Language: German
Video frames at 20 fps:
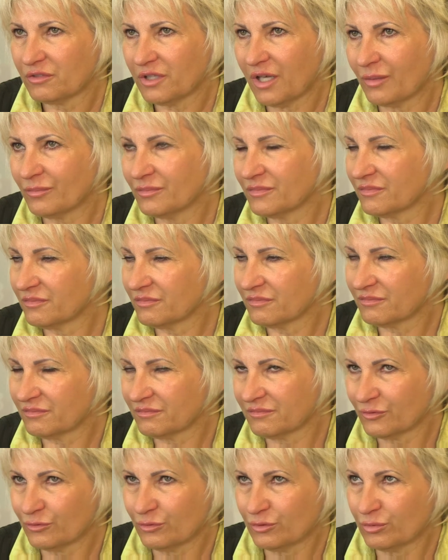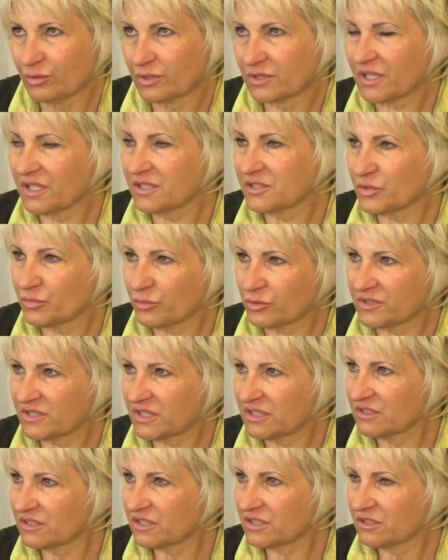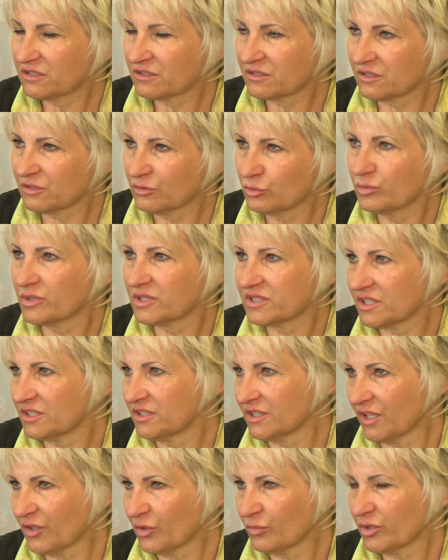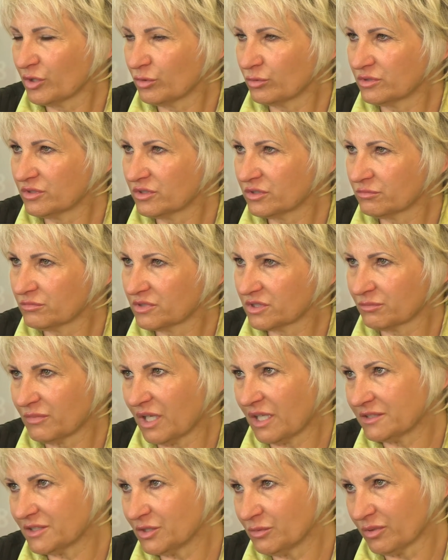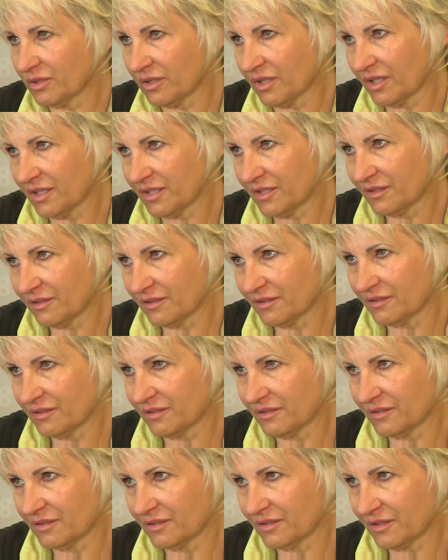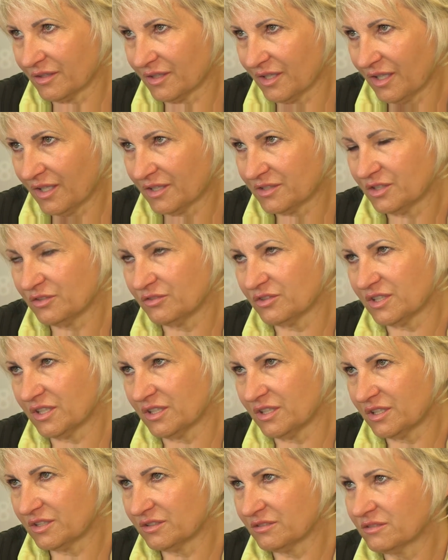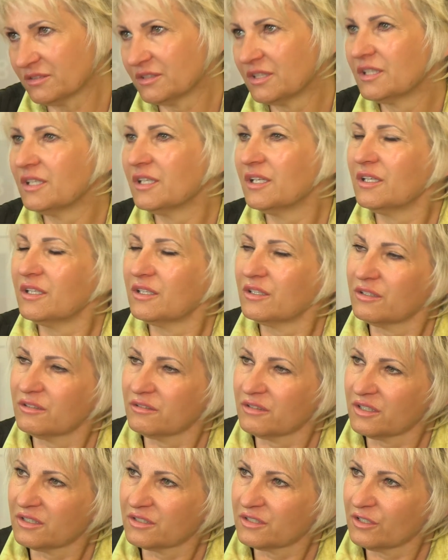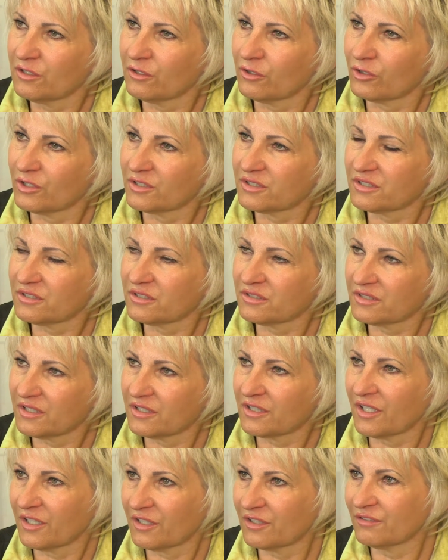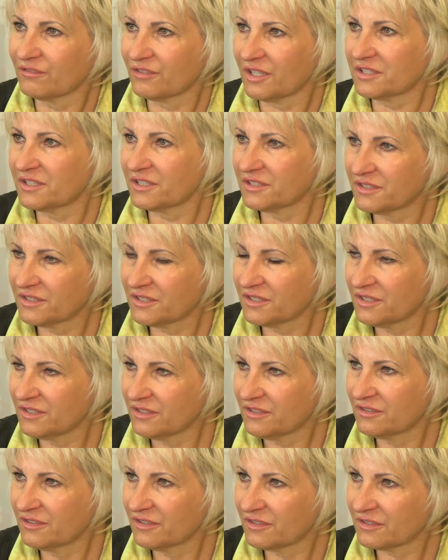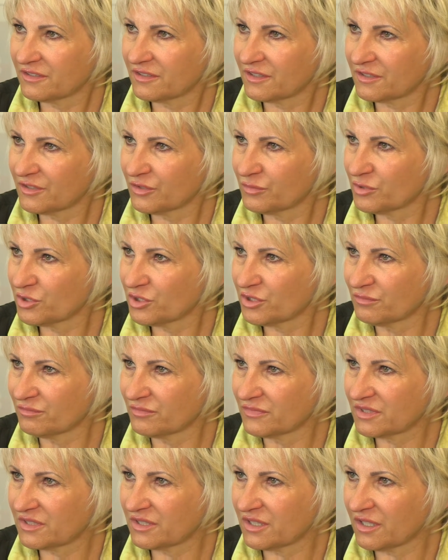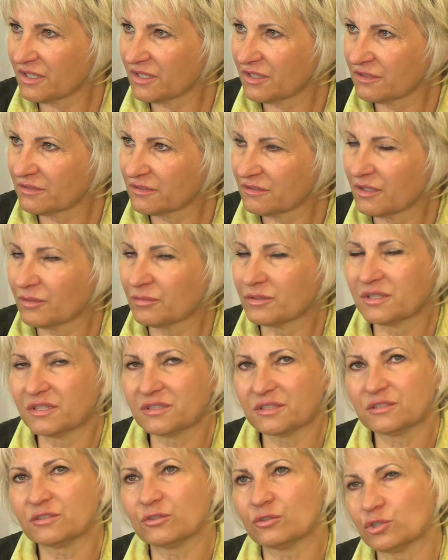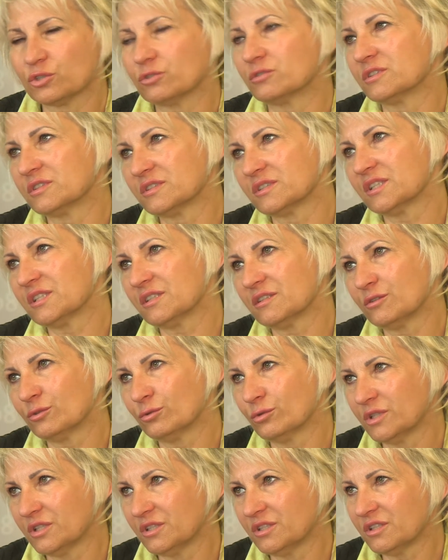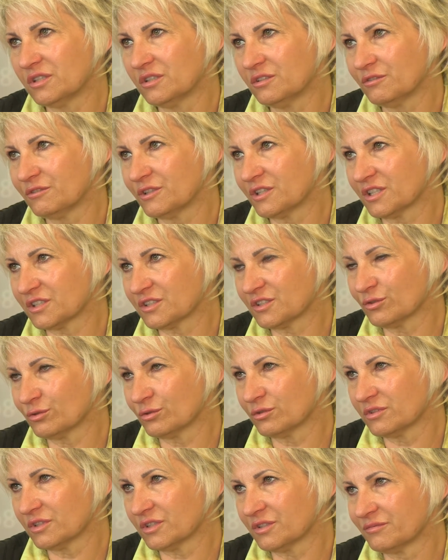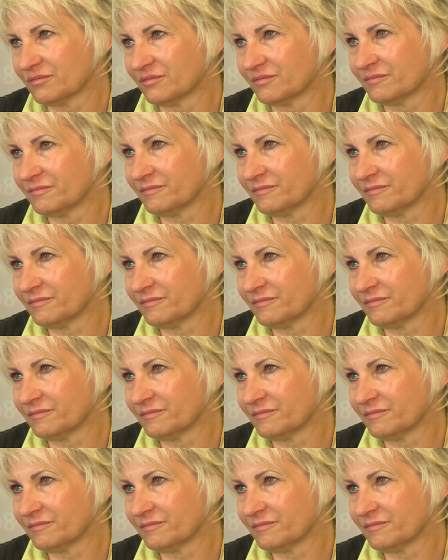Wir haben über 30 Prozent sind über zehn Jahre bei uns. Das ist im IT-Bereich relativ selten, weil die Leute sehr gerne weiterziehen nach einer bestimmten Zeit. Aber das ist doch schon eine sehr hohe Identifikation da.